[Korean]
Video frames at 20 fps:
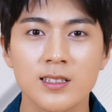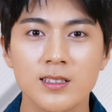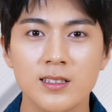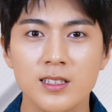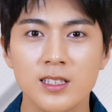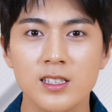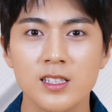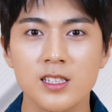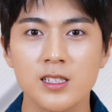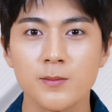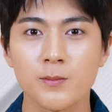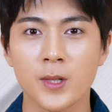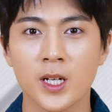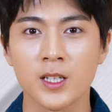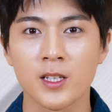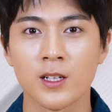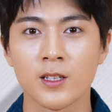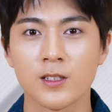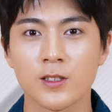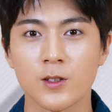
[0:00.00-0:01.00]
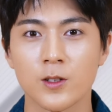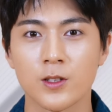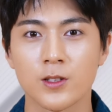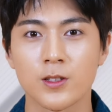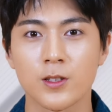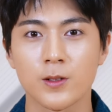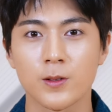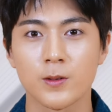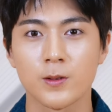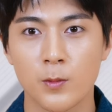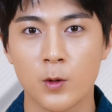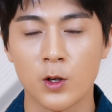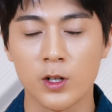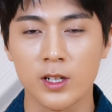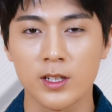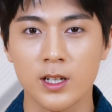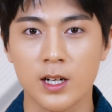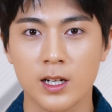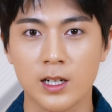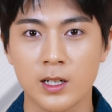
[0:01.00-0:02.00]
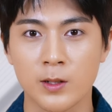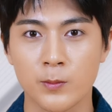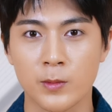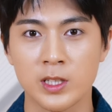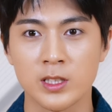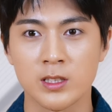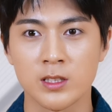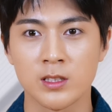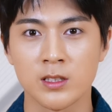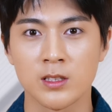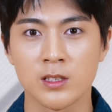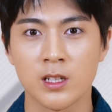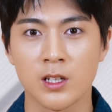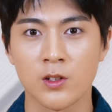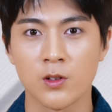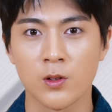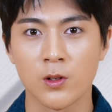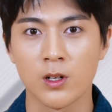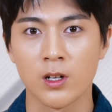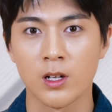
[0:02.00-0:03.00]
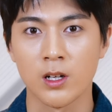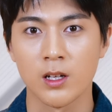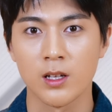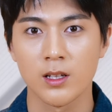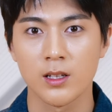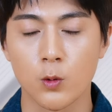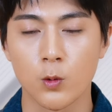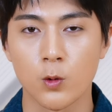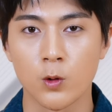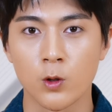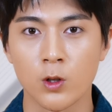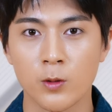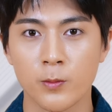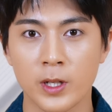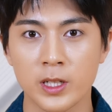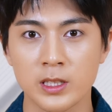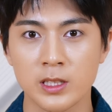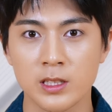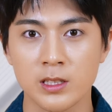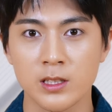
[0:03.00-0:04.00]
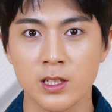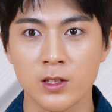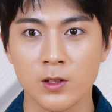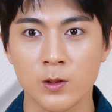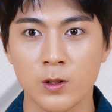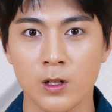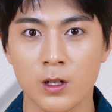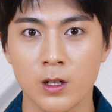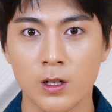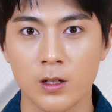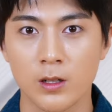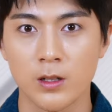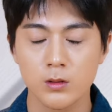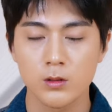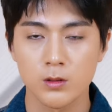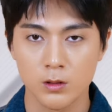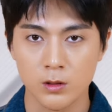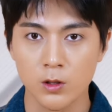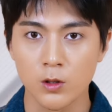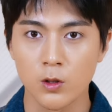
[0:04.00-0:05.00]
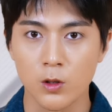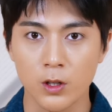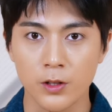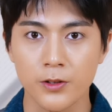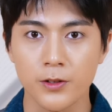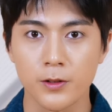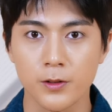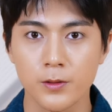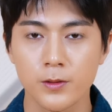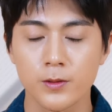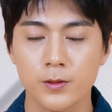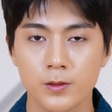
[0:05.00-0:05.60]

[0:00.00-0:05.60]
스킨십 많이 하는 것 같아 머리카락 만진다던가 볼 만진다던가 그런 것 같아